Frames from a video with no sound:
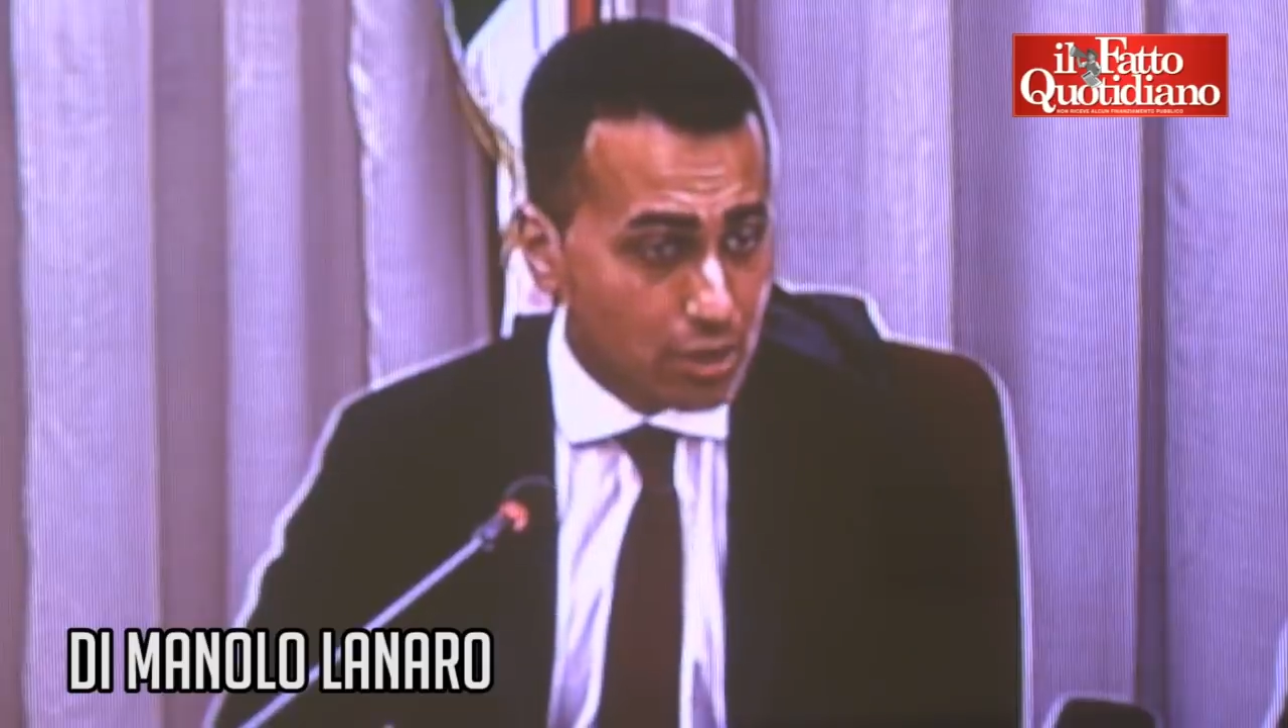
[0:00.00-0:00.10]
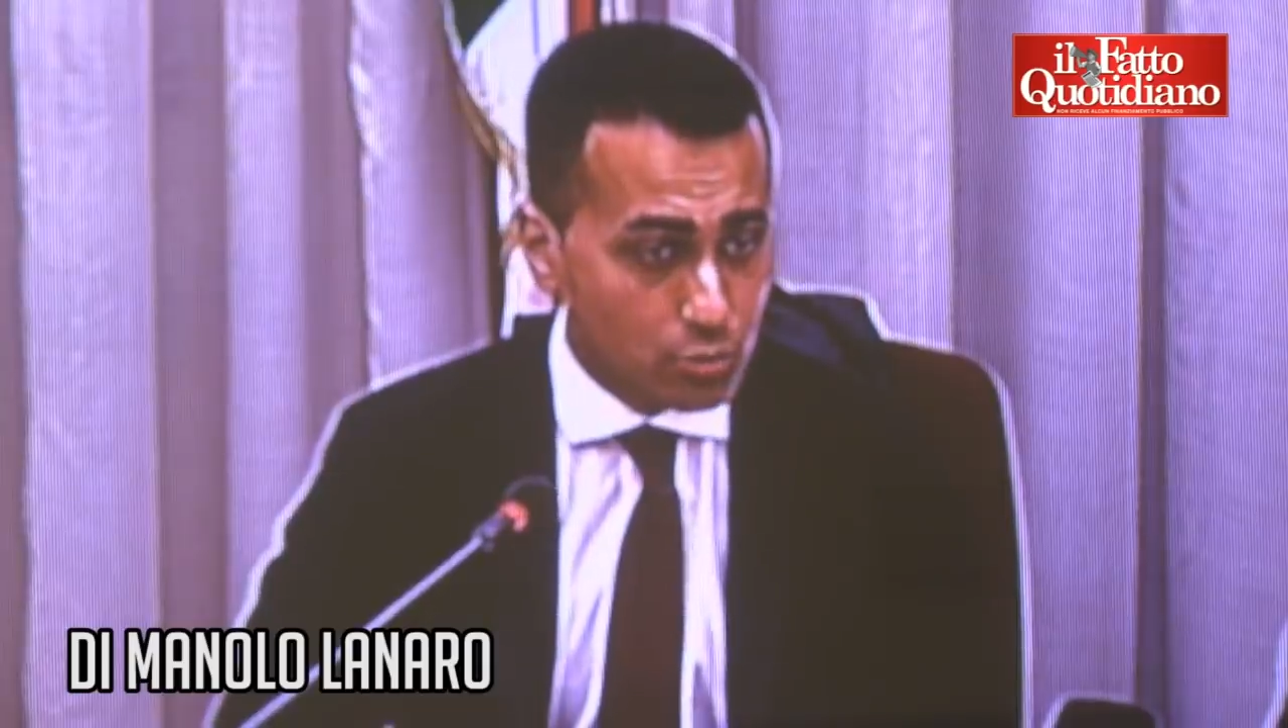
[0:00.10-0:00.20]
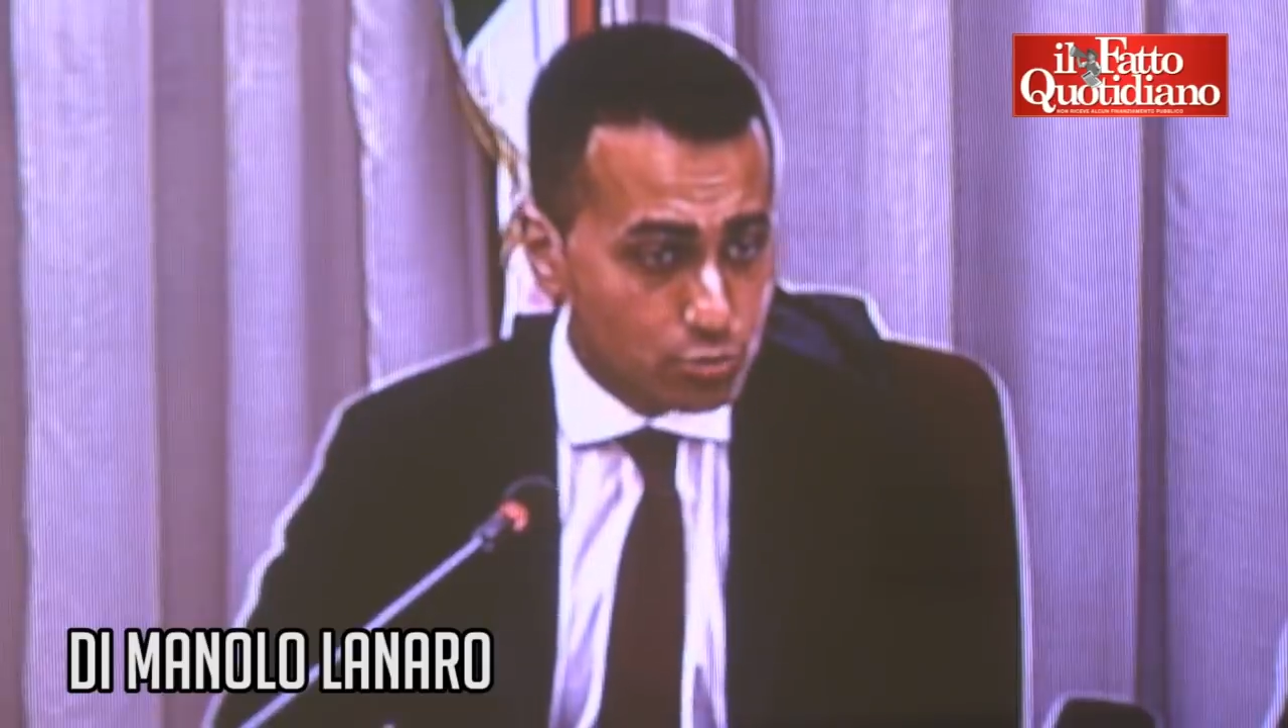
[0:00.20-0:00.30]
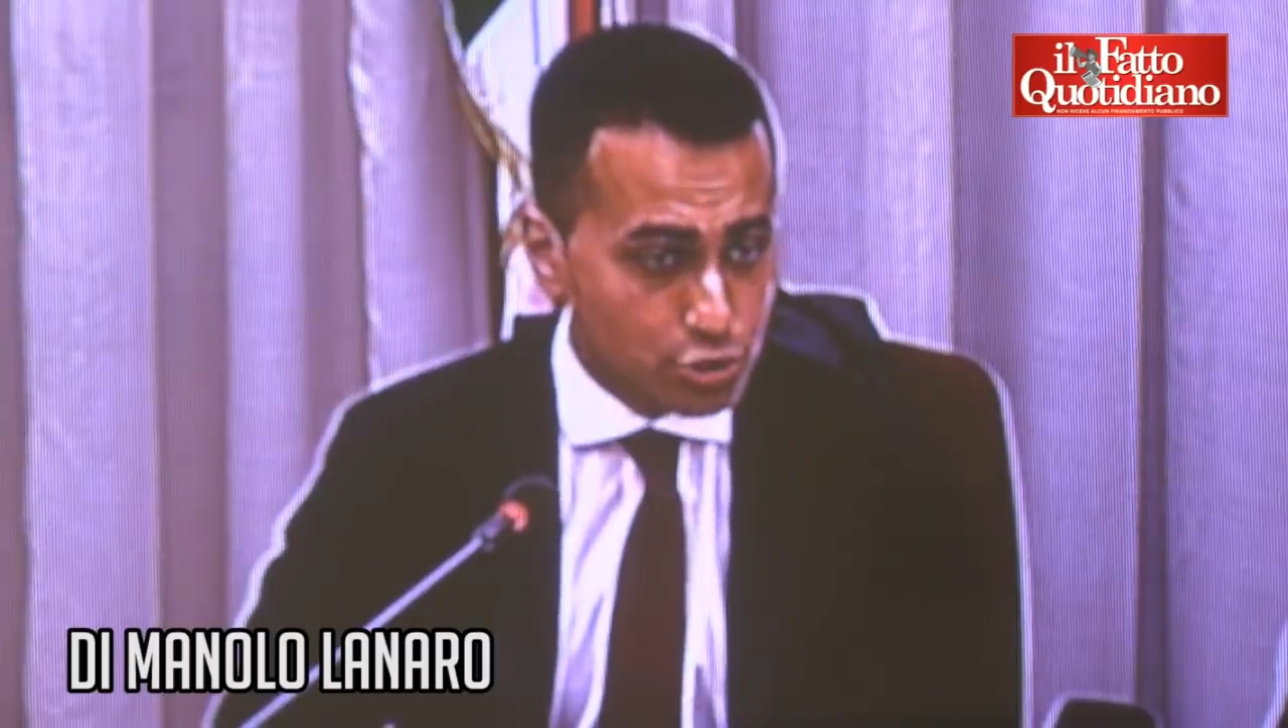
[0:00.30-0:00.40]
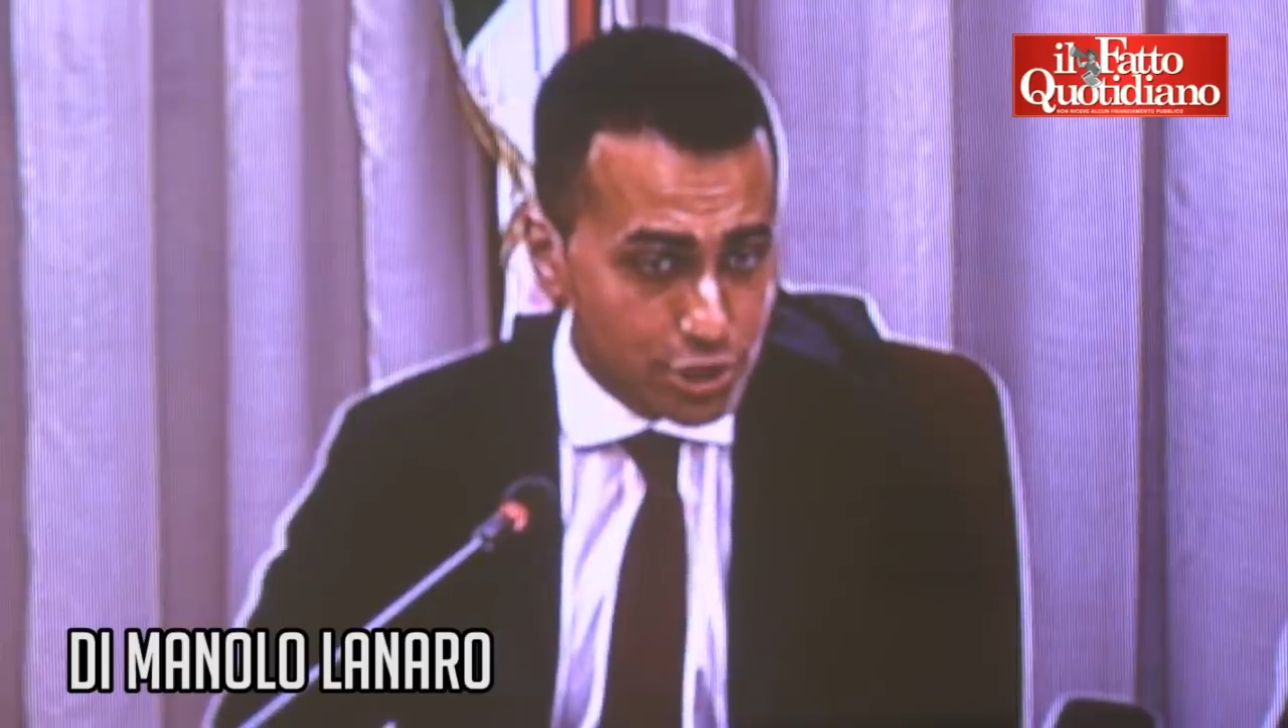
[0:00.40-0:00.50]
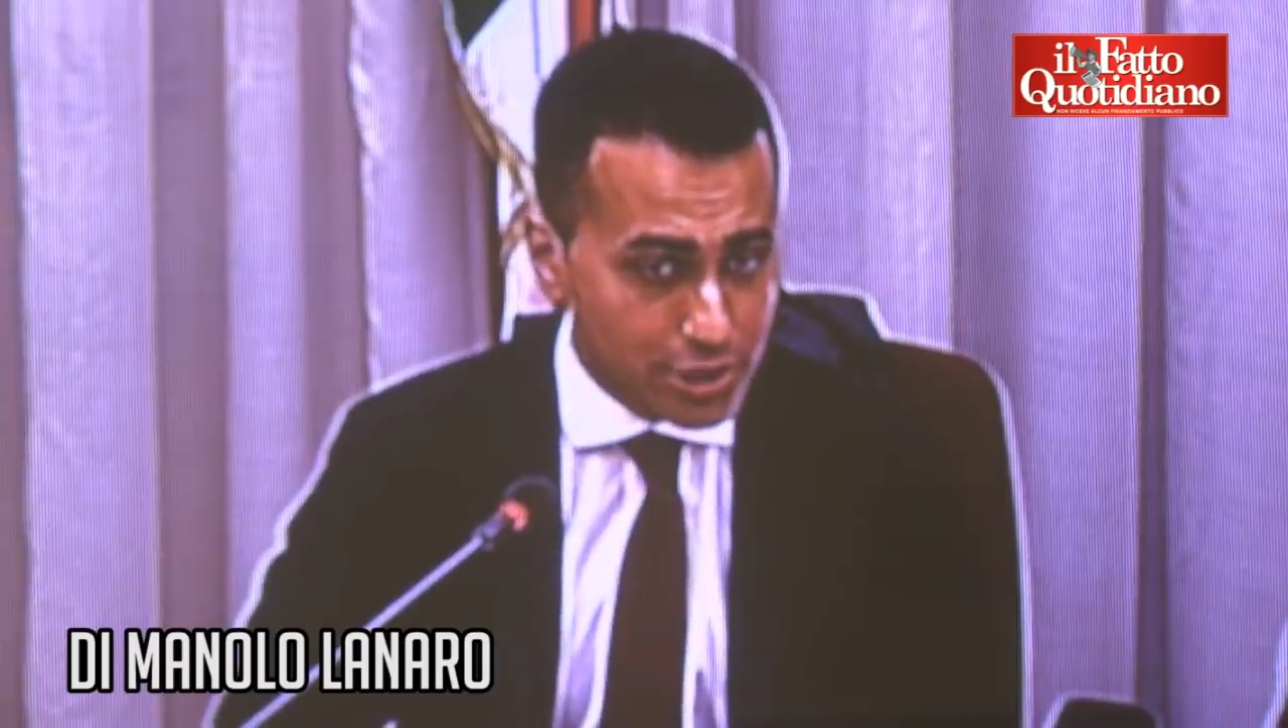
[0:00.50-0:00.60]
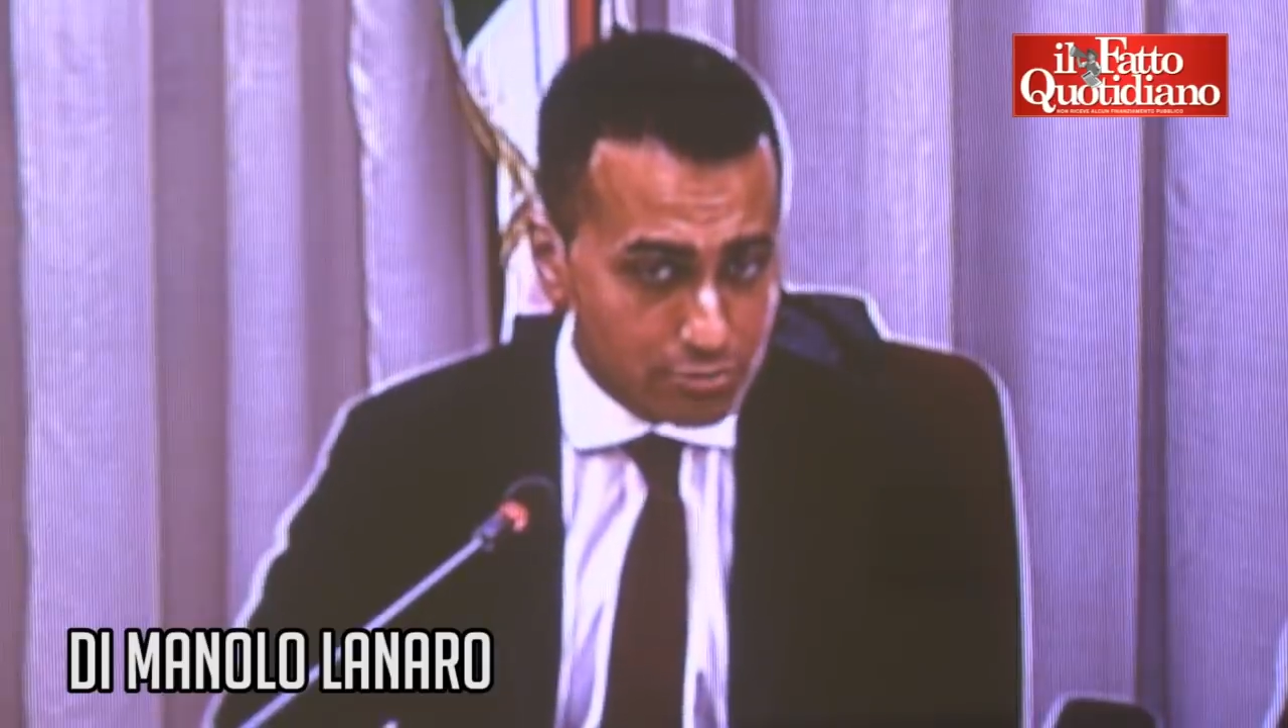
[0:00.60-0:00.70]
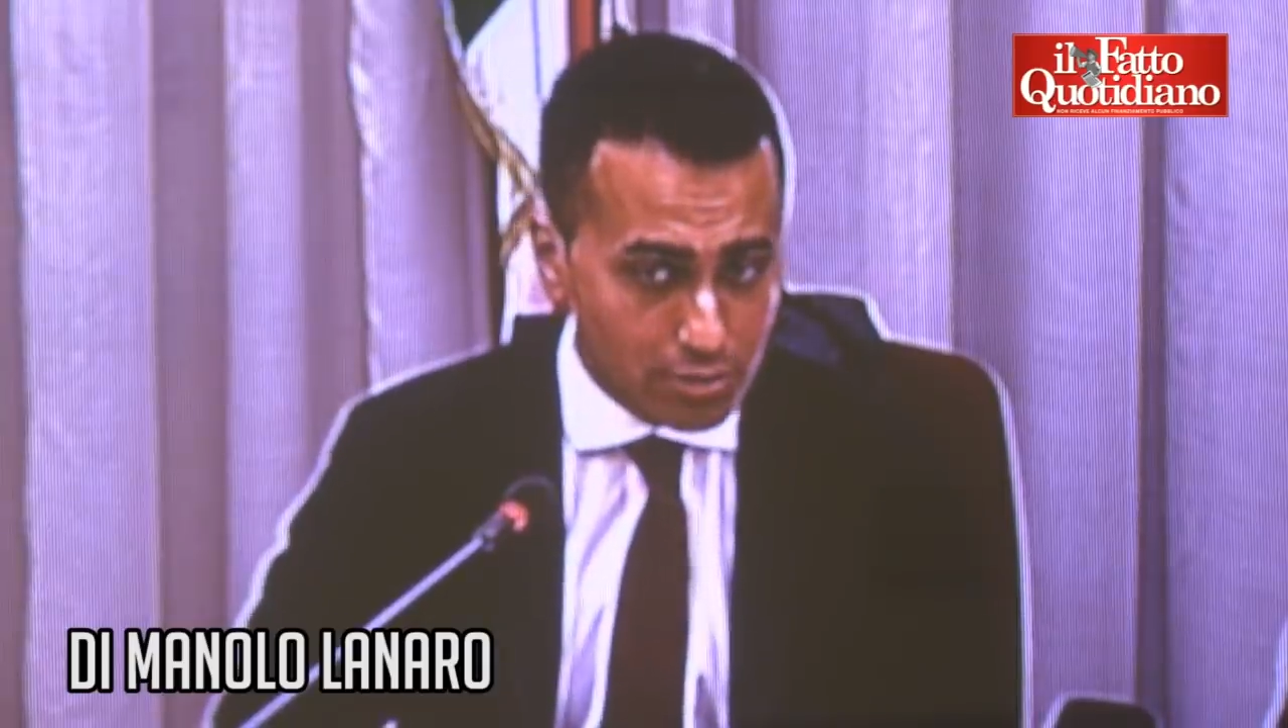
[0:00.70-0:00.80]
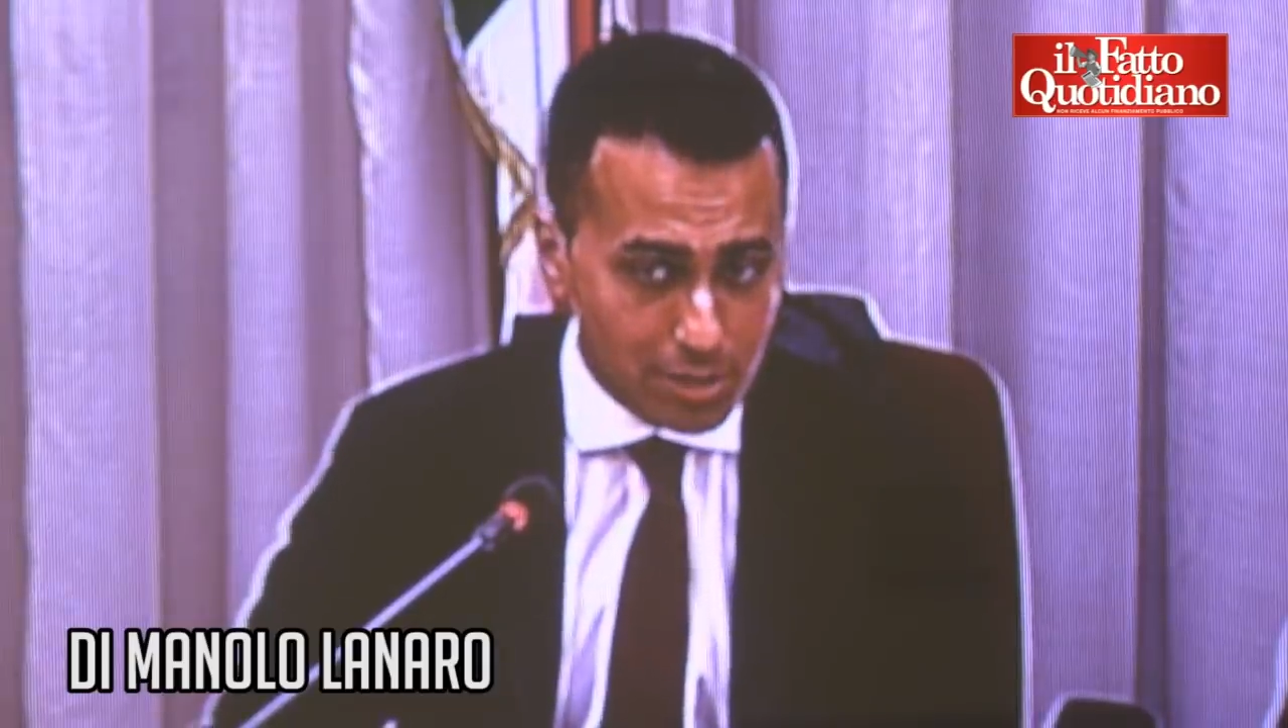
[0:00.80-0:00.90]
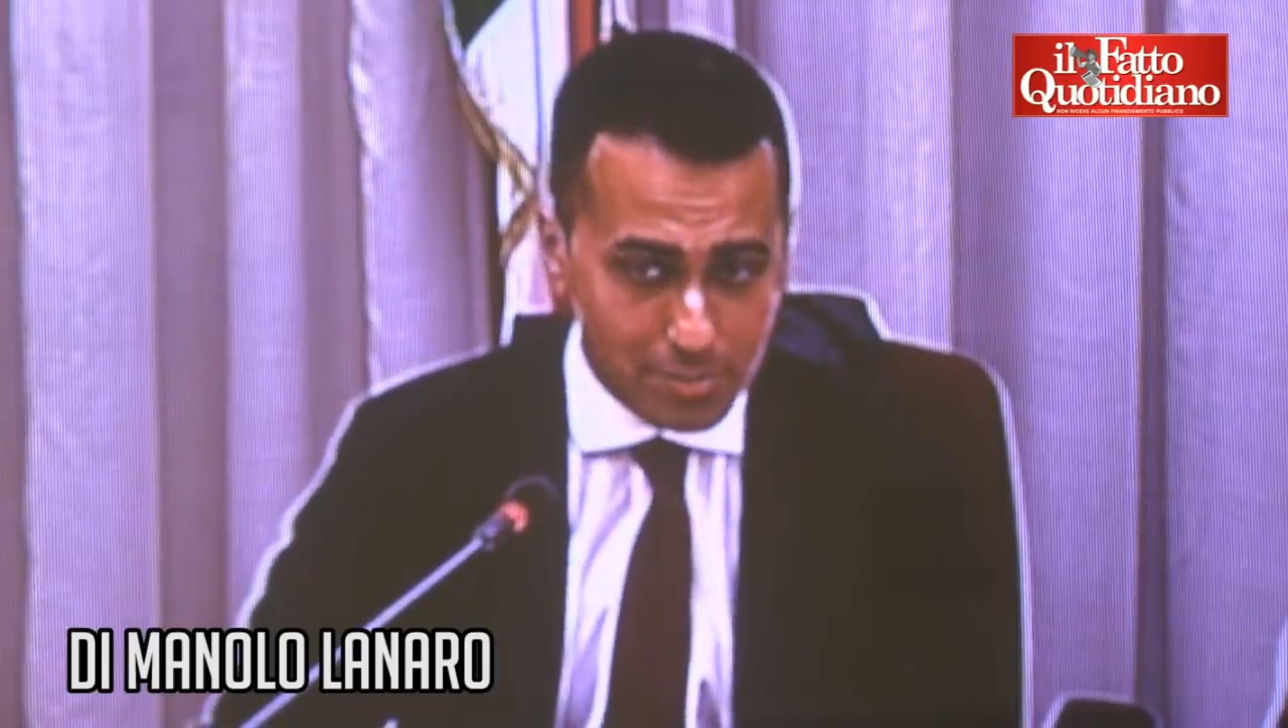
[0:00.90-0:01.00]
alcun cenno alla